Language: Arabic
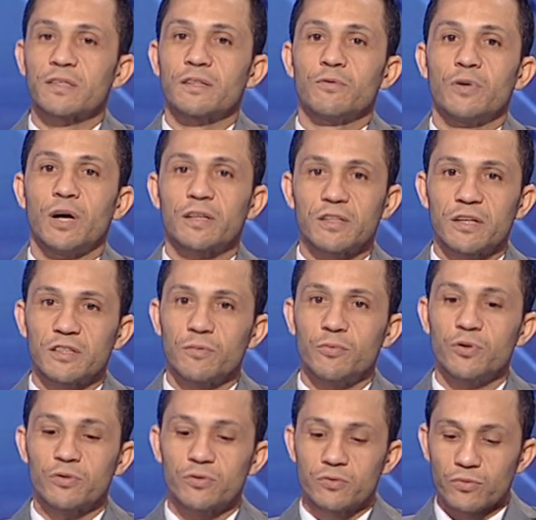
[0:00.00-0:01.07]
وعلى التاتا
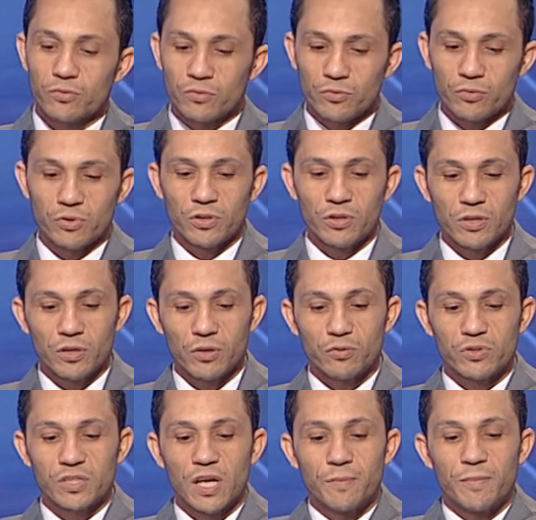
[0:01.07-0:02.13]
بونت
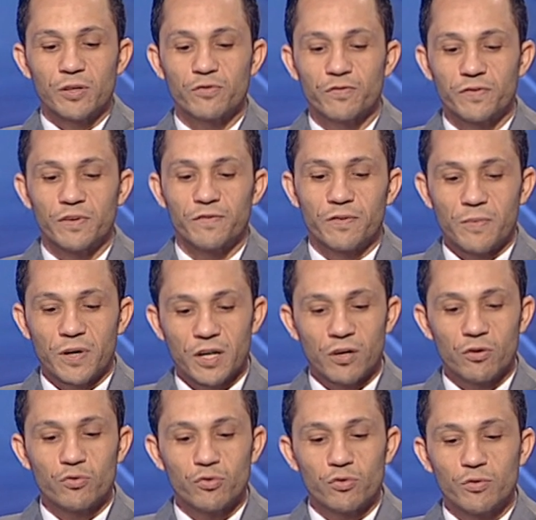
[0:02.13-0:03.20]
وزي ما انتوا في
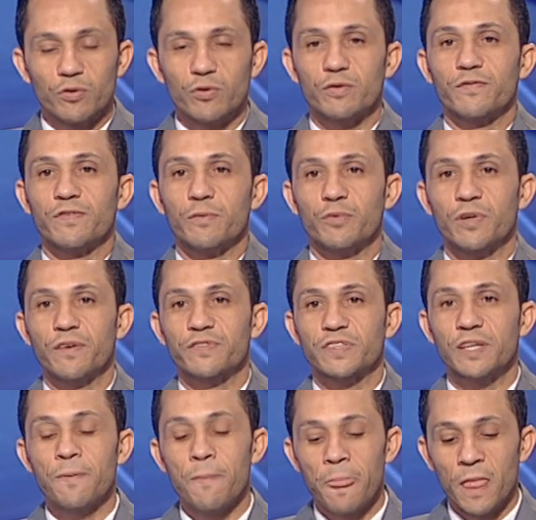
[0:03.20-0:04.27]
مكانكم في
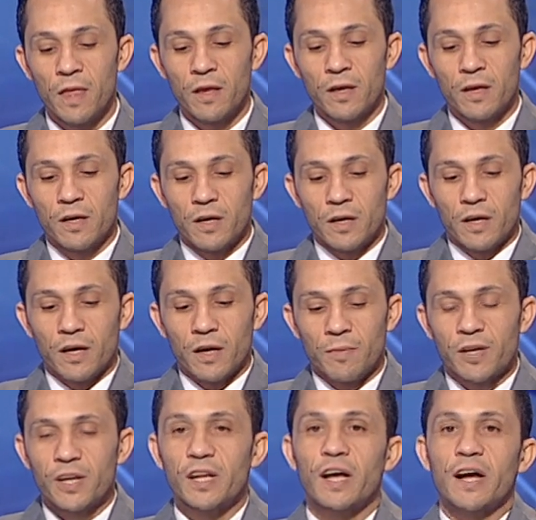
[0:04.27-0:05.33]
المنافسه
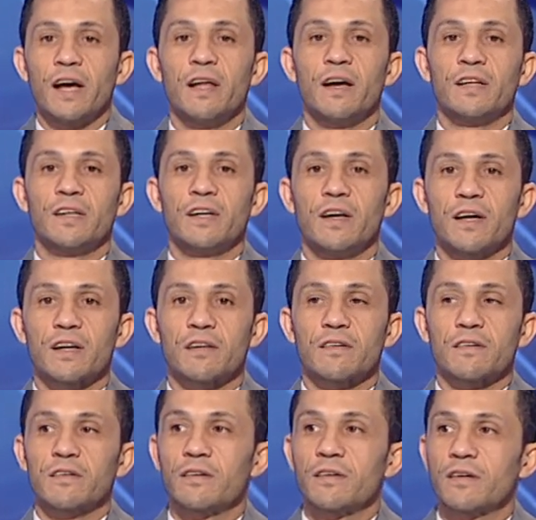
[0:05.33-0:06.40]
ابارك لك على ادائك
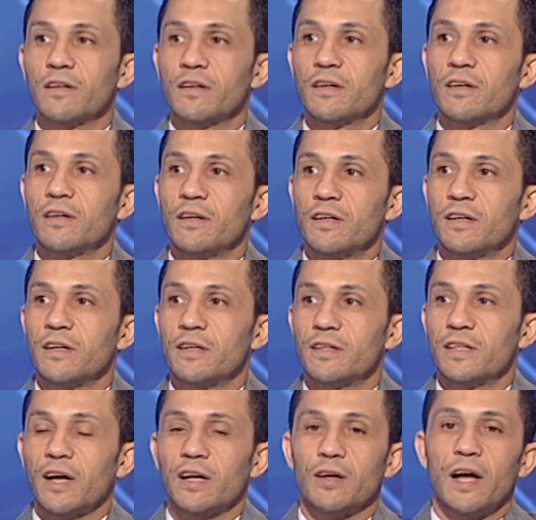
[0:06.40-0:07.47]
آه،
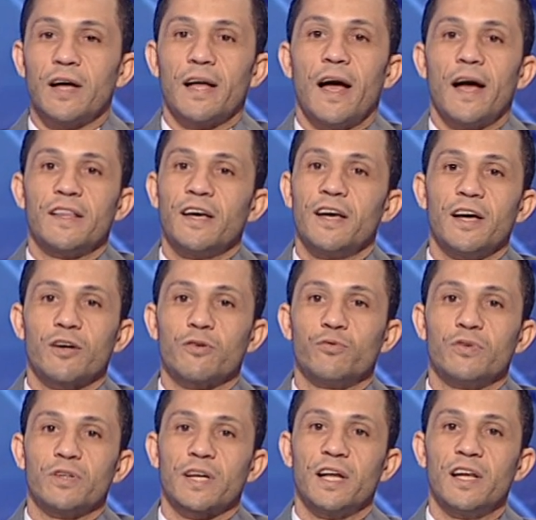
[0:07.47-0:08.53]
يعني ادائك
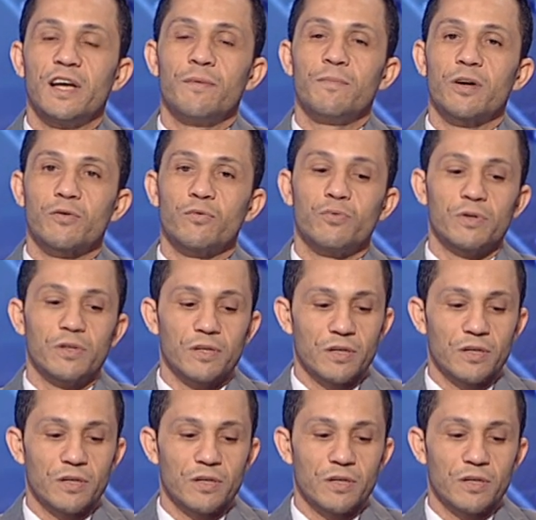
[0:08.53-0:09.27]
وكلامك و